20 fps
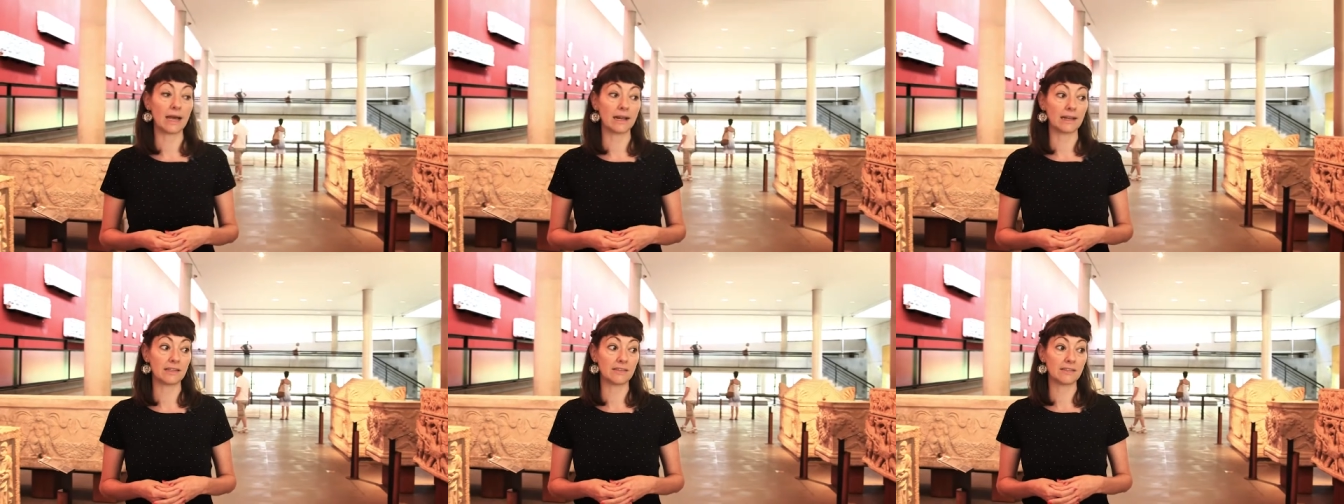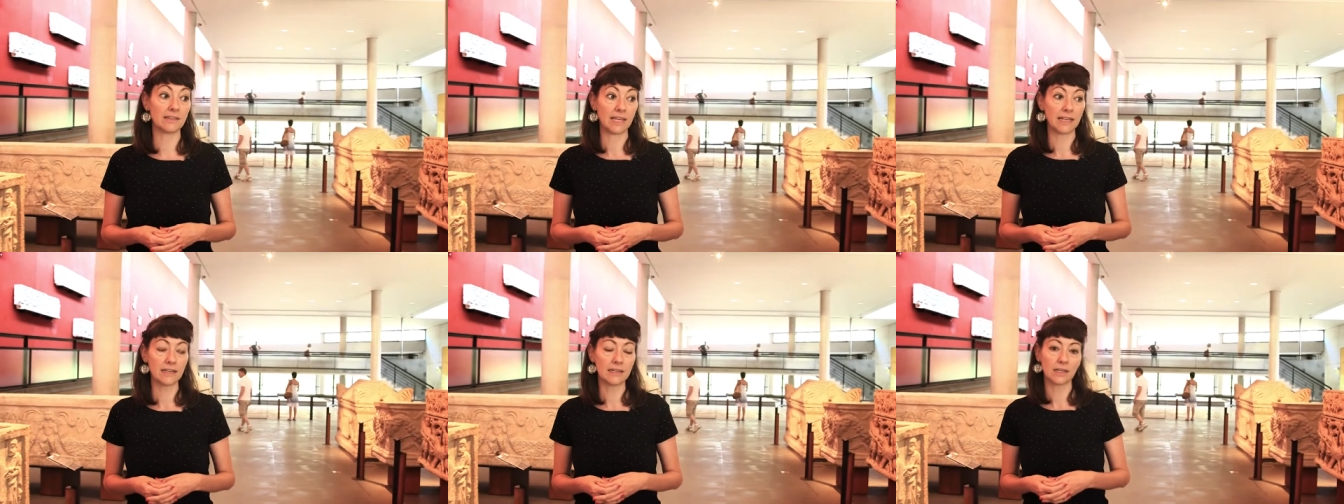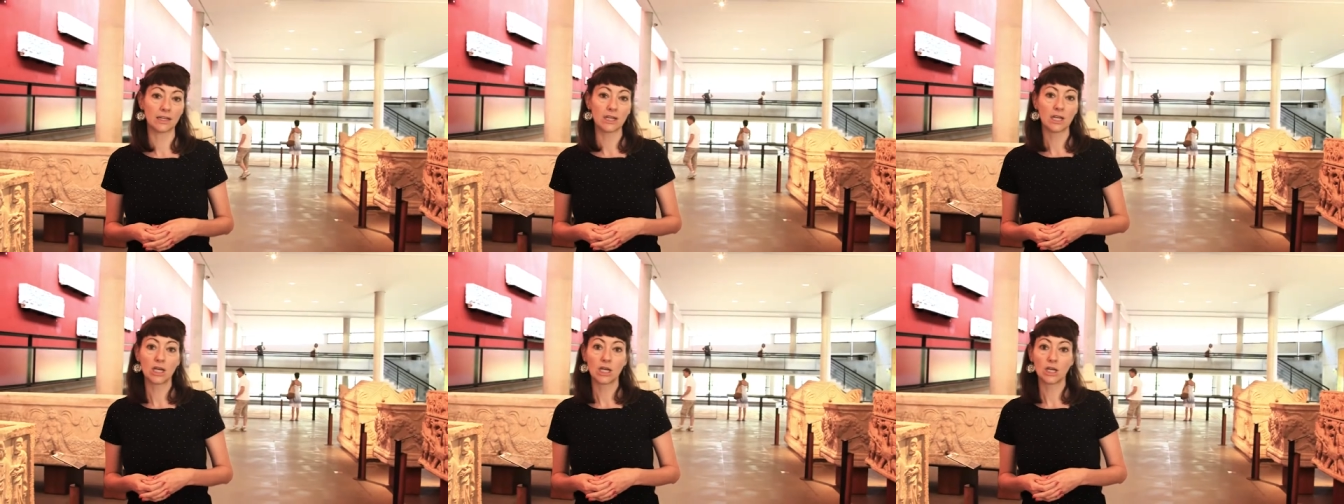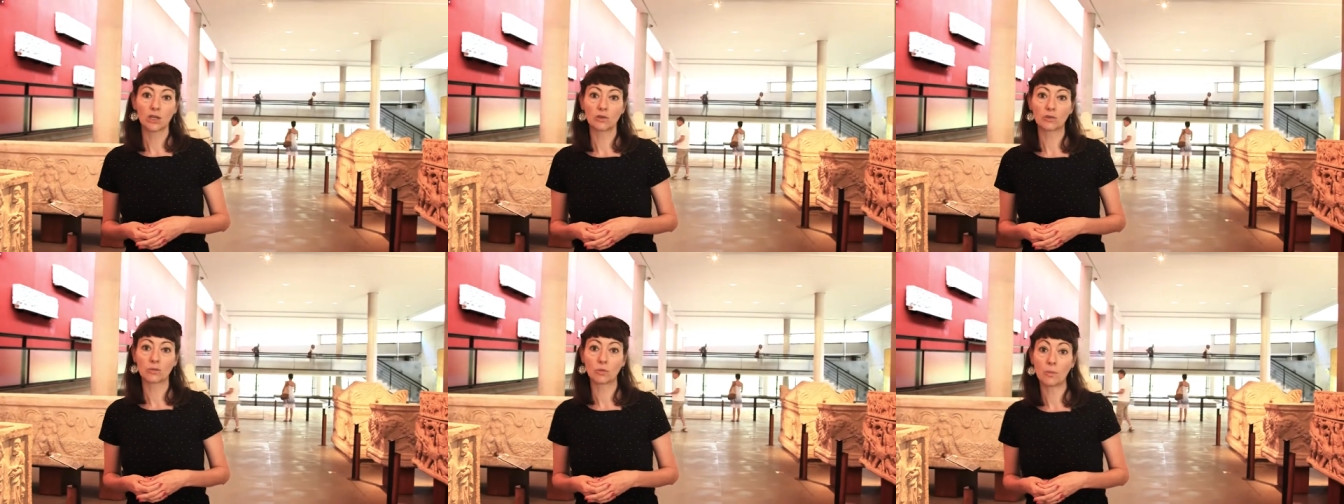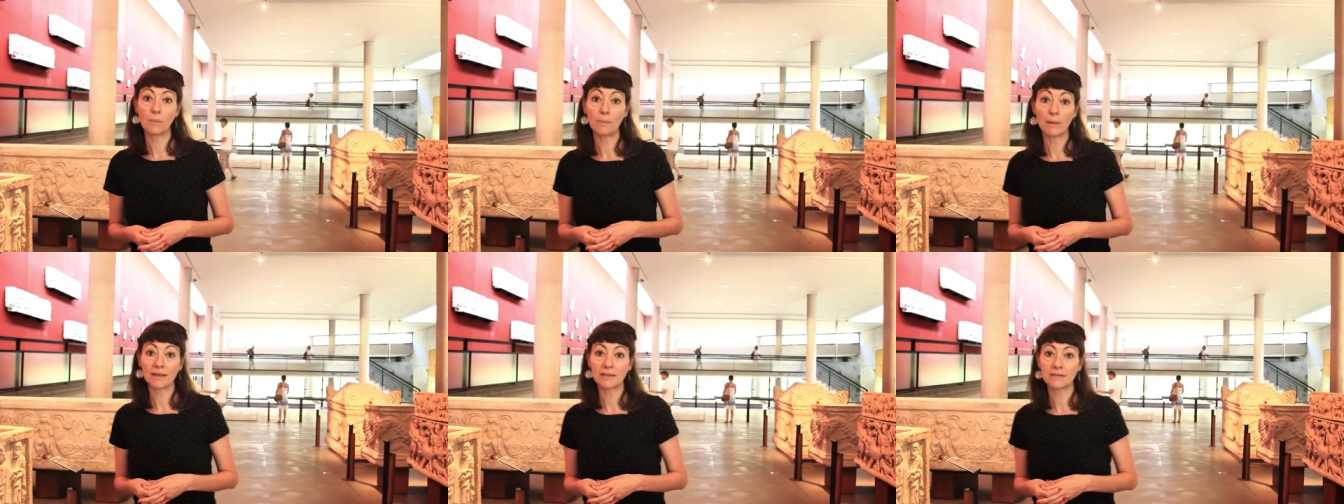arlésiennes
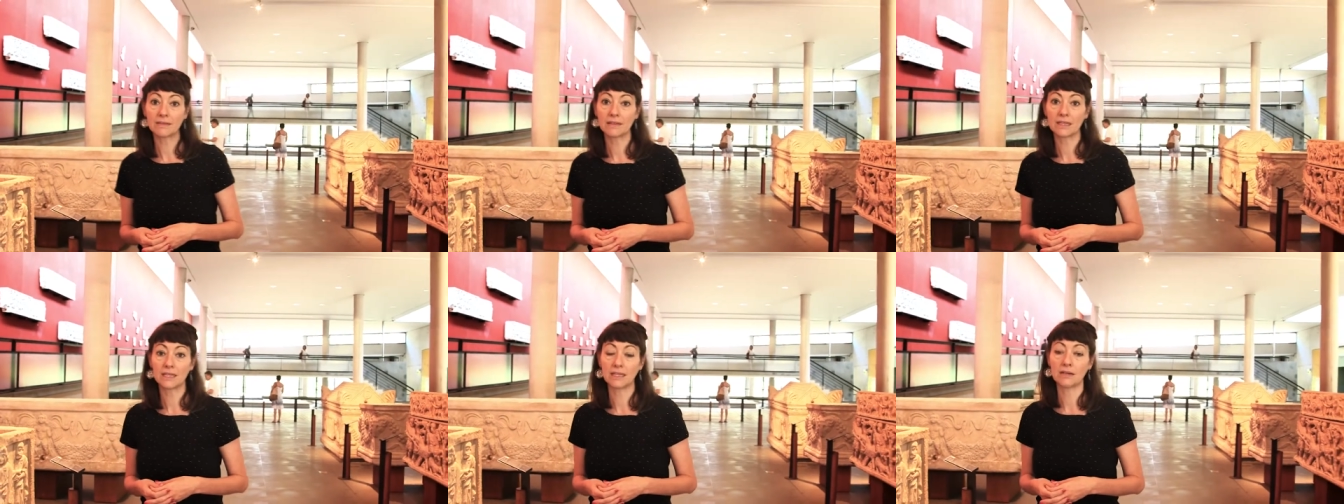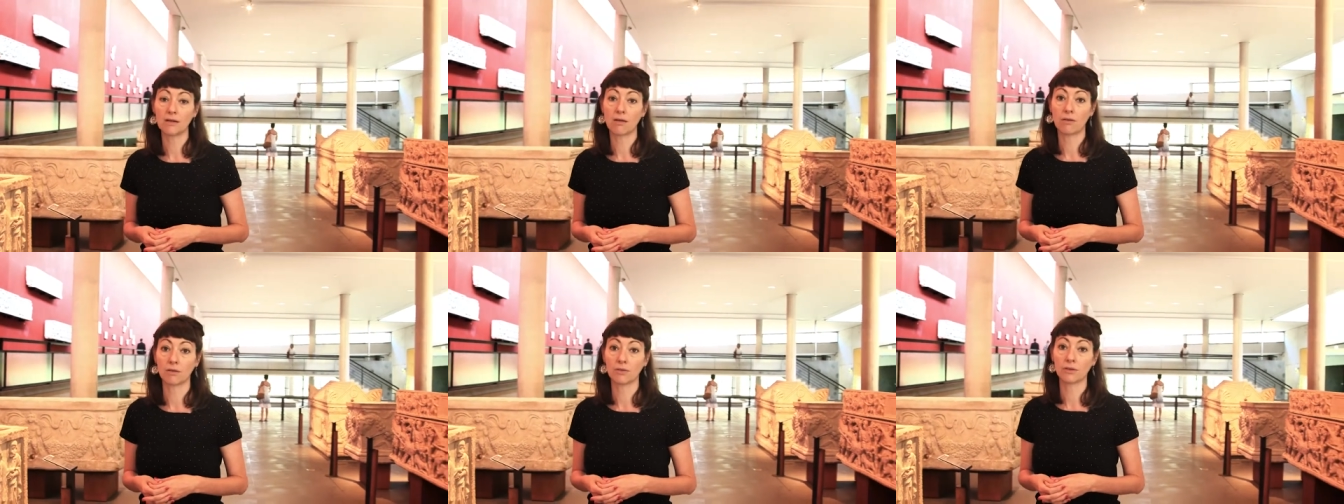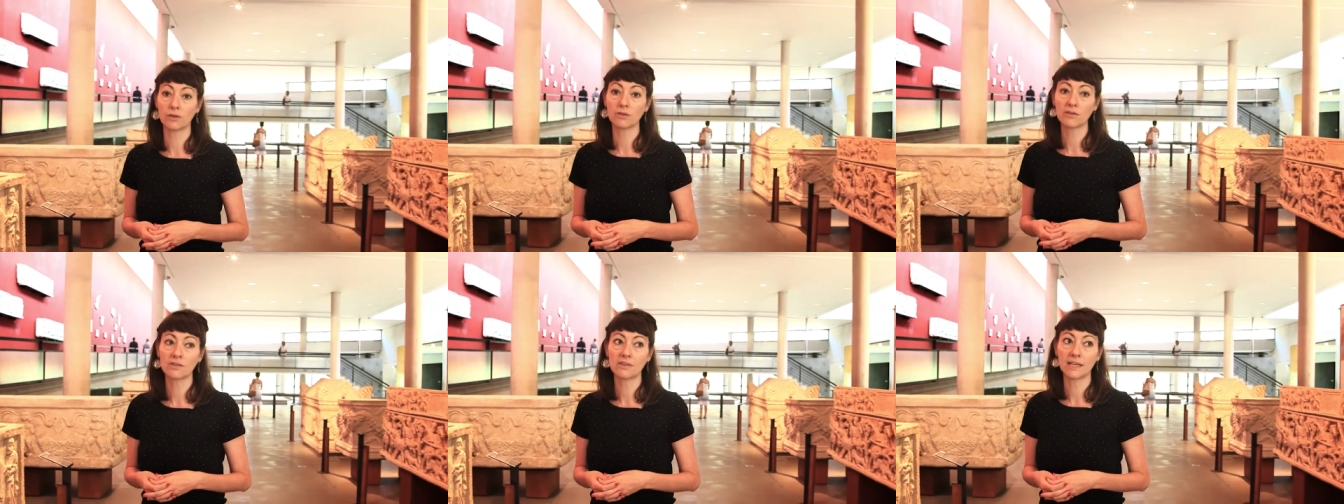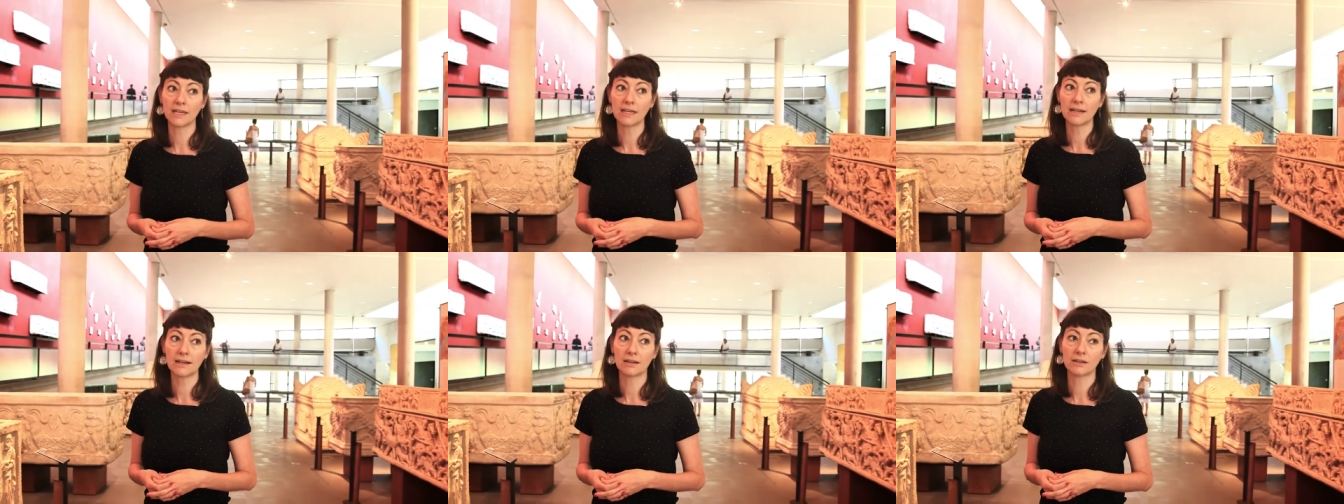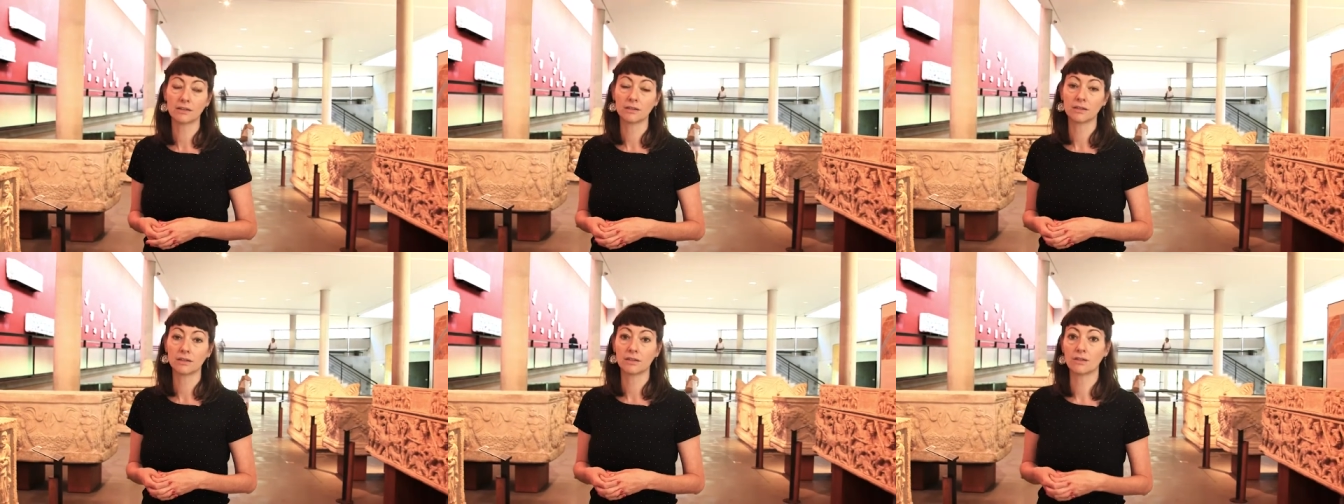sont passés en un
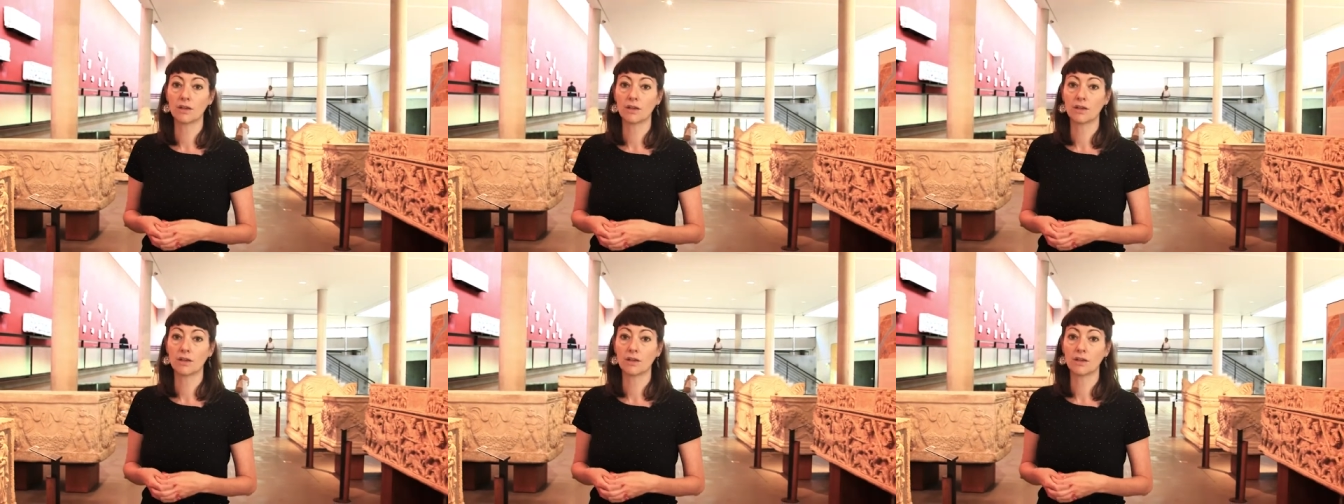siècle